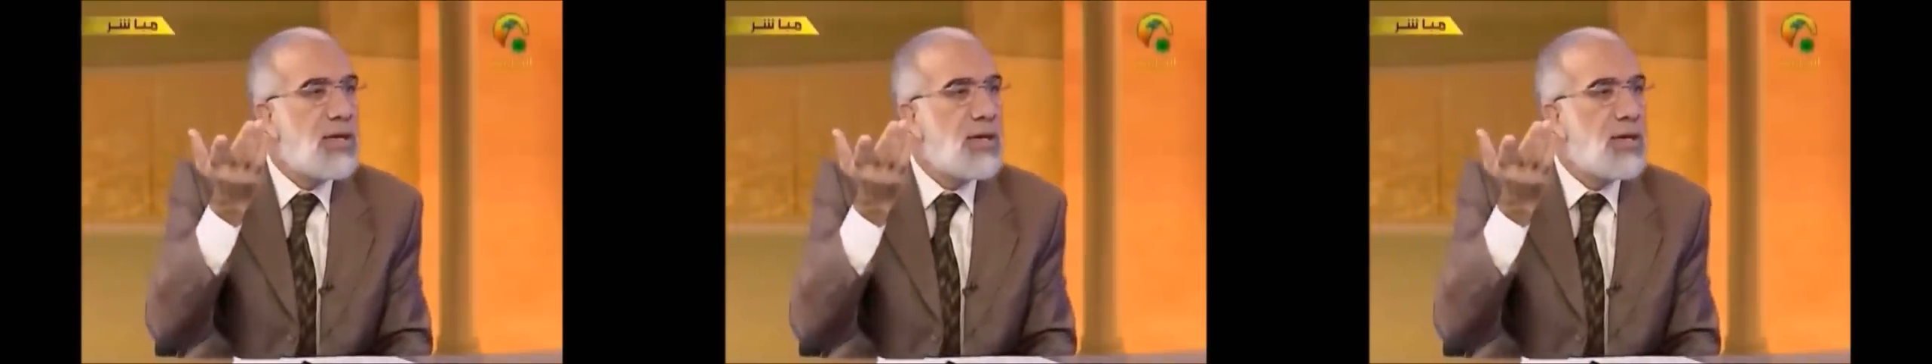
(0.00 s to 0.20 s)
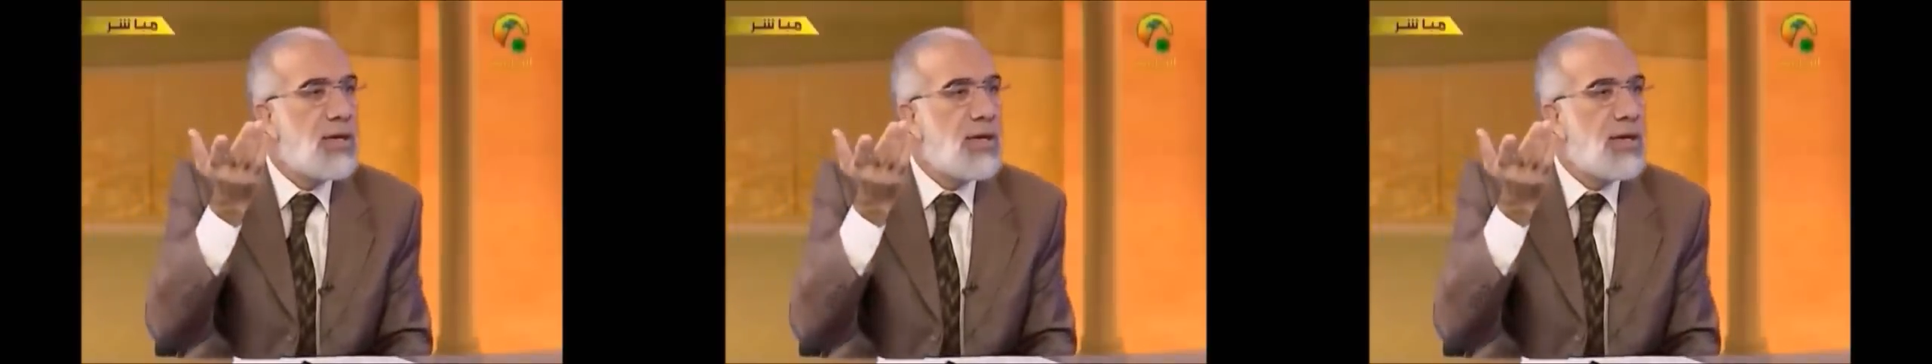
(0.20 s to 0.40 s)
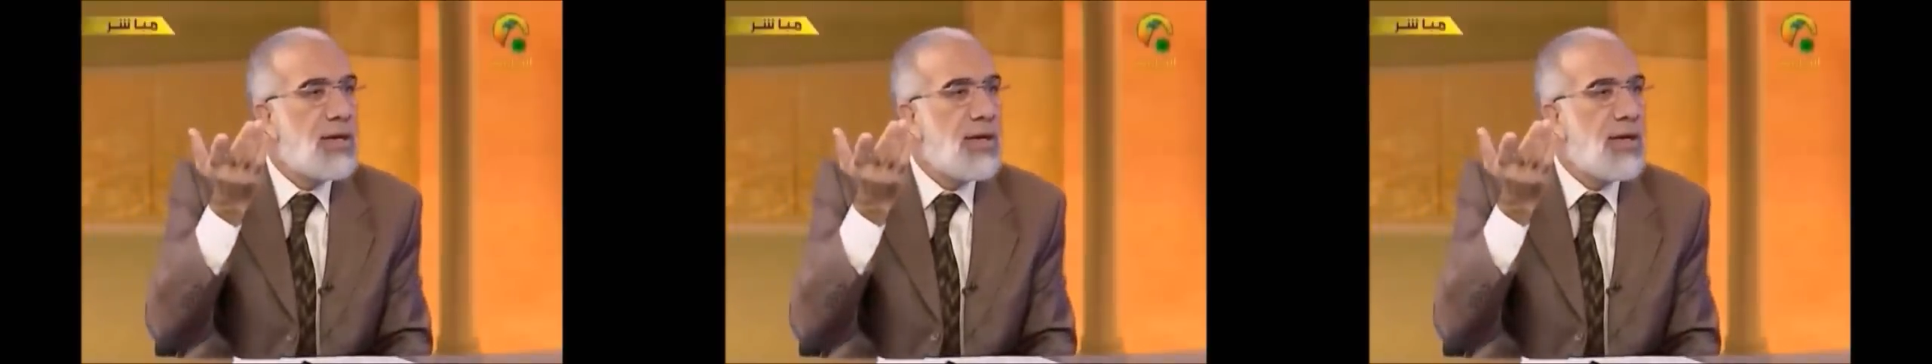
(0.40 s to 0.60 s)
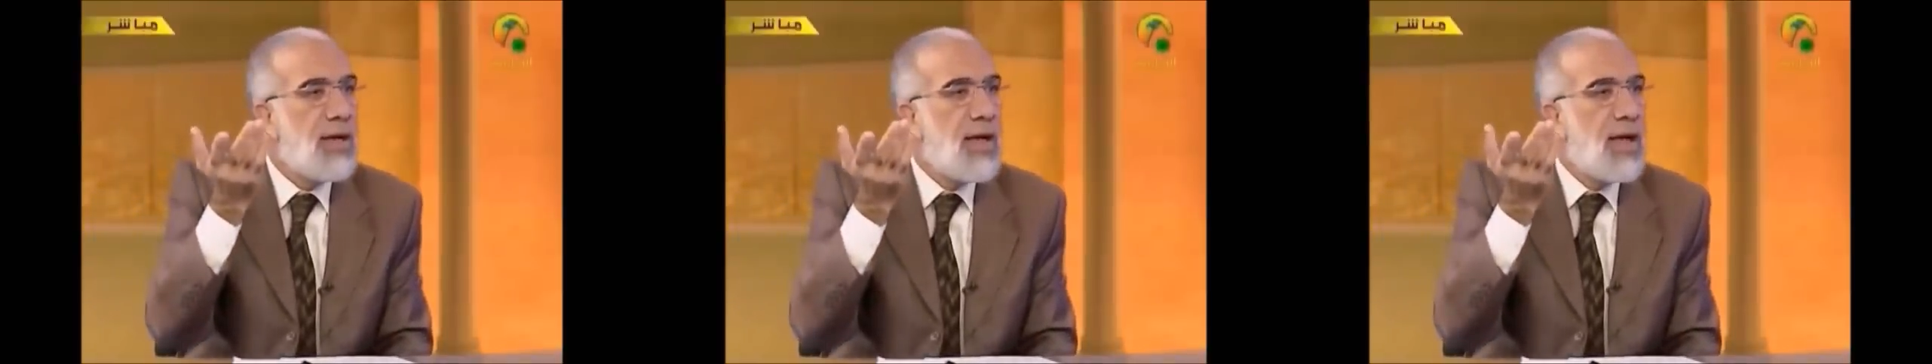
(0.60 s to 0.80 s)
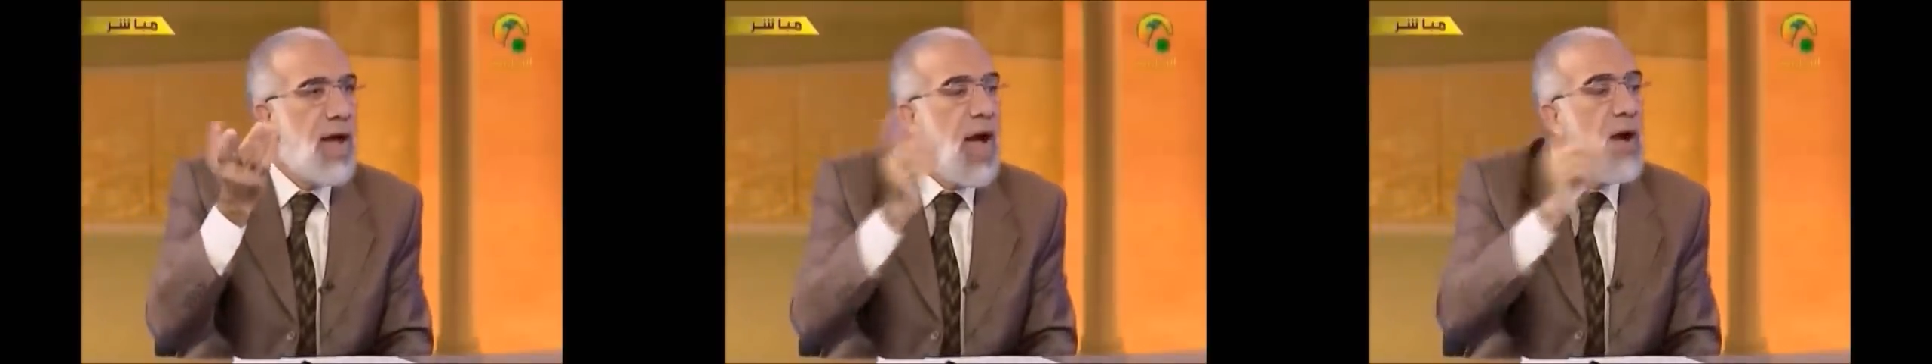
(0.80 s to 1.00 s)
سبحان
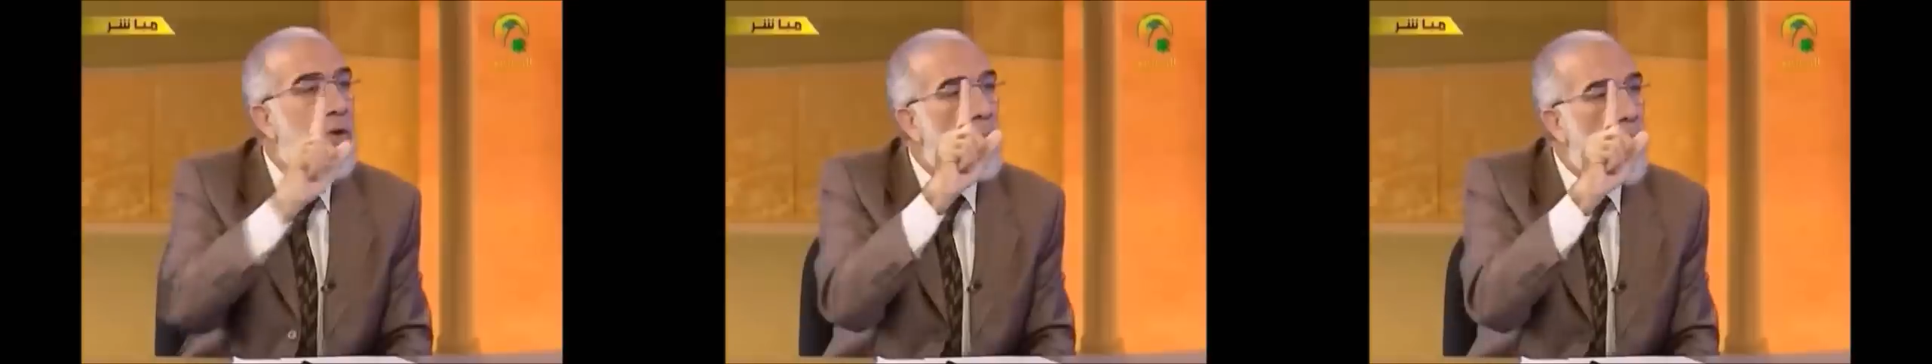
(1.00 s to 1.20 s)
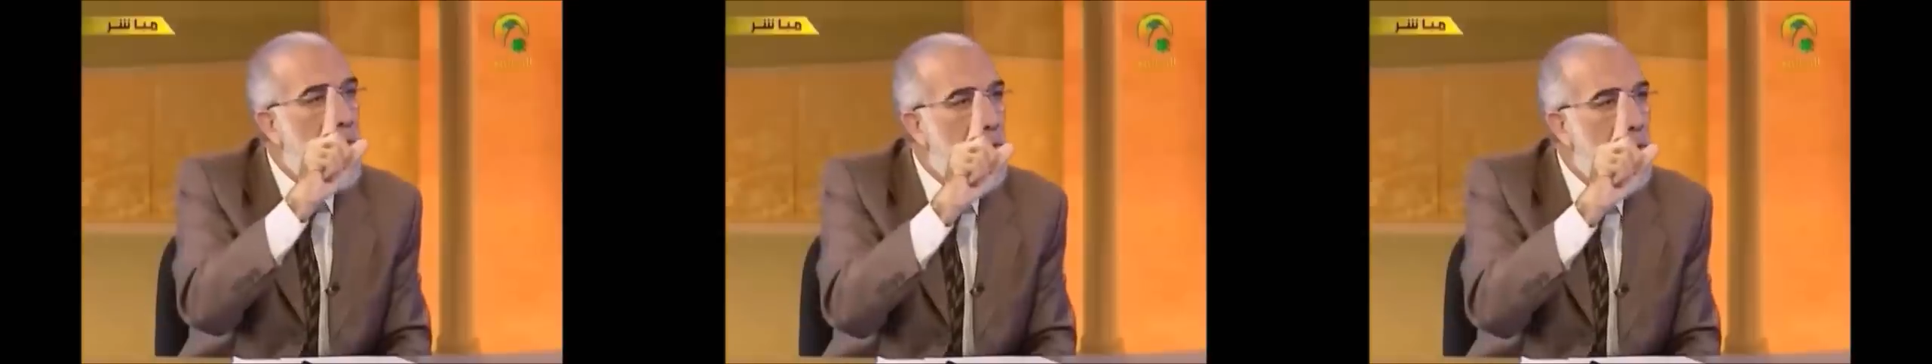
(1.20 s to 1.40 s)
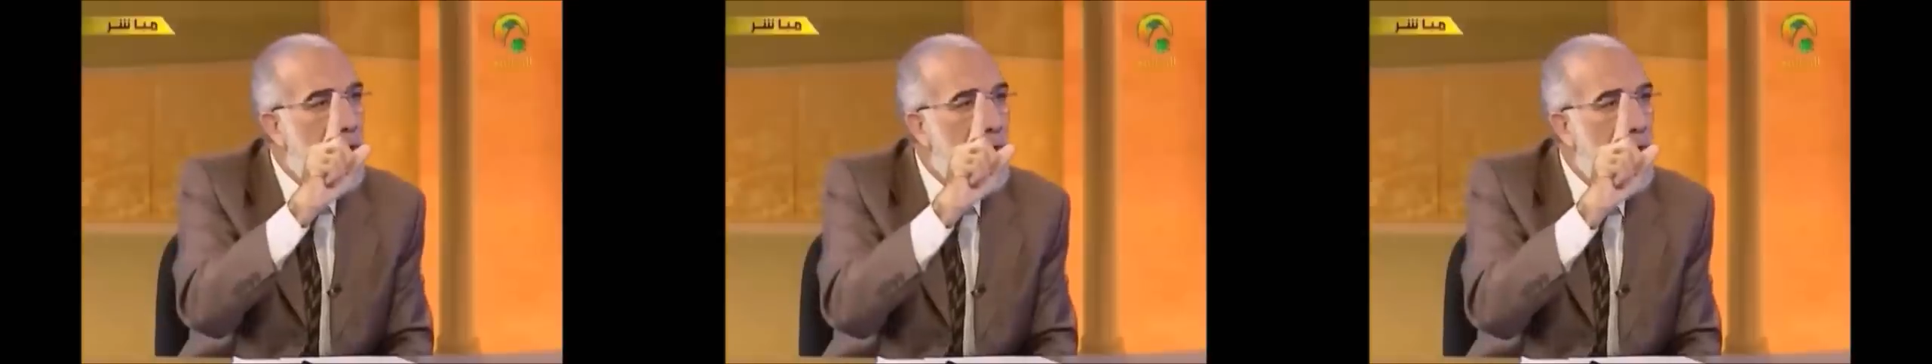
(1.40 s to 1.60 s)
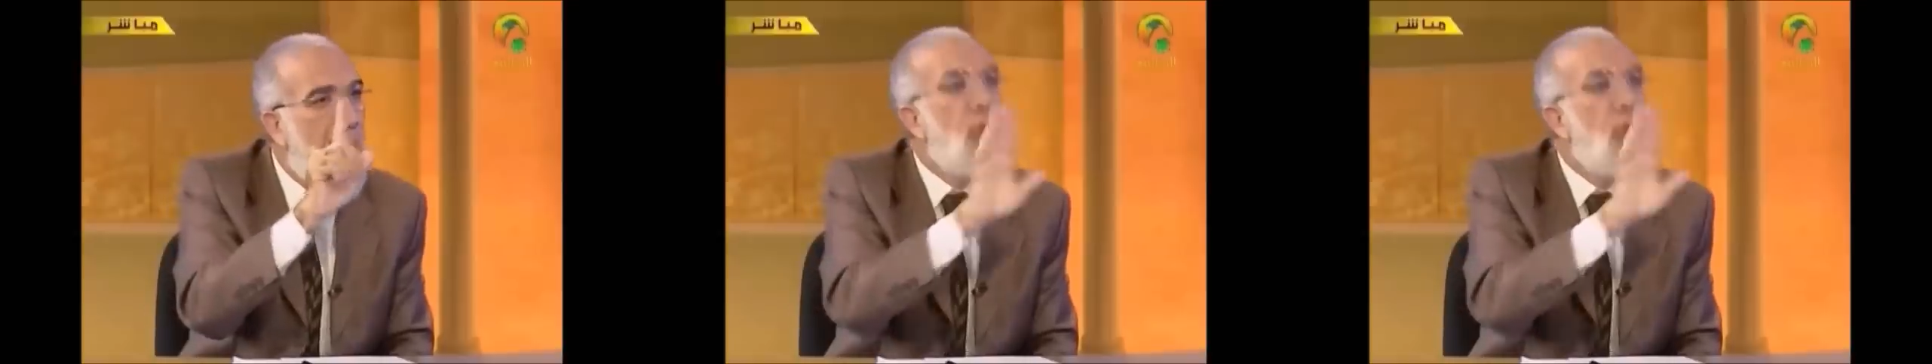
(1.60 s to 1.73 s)
الله اول باول